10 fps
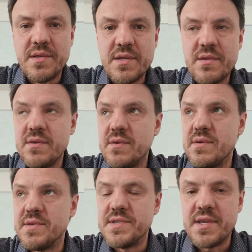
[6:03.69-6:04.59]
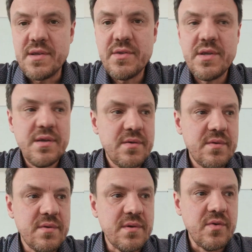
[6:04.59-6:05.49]
один зрелый,
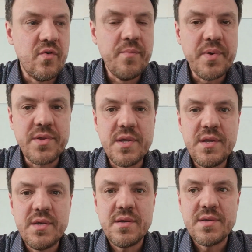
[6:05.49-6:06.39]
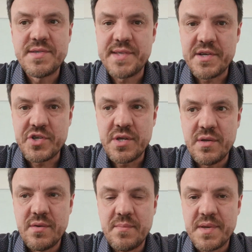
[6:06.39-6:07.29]
э, опытный, старший
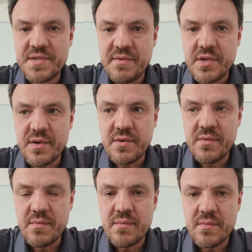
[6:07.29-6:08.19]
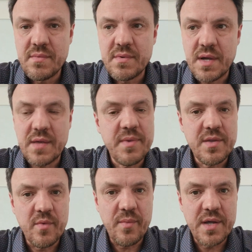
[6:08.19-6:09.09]
пресвитер. Как
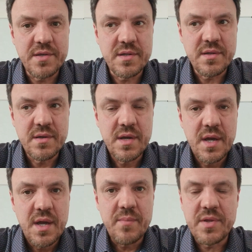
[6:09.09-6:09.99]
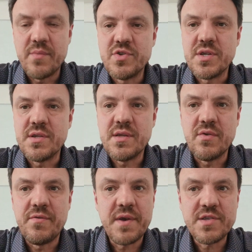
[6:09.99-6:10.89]
минимум один. Потому что
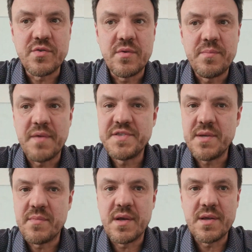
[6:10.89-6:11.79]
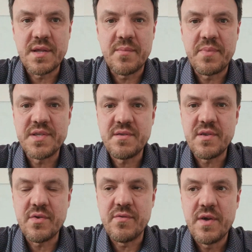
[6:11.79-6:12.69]
данную фразу по всем городам
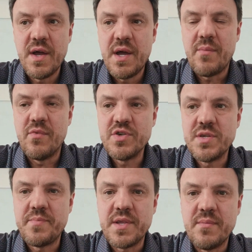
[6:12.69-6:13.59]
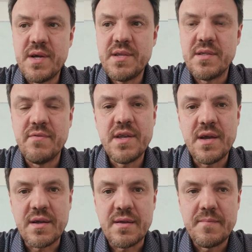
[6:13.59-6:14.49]
пресвитеров можно понимать
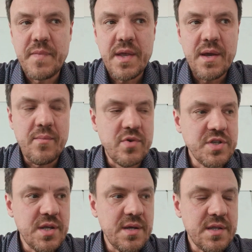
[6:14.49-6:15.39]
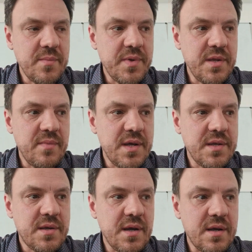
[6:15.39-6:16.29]
двояко – можно это
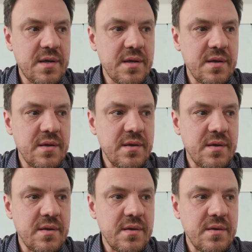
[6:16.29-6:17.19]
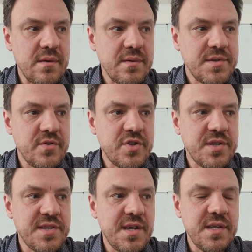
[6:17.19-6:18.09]
понимать как э, с
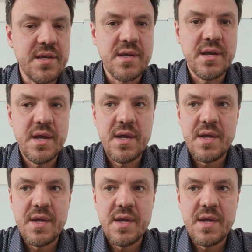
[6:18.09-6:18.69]
точки зрения,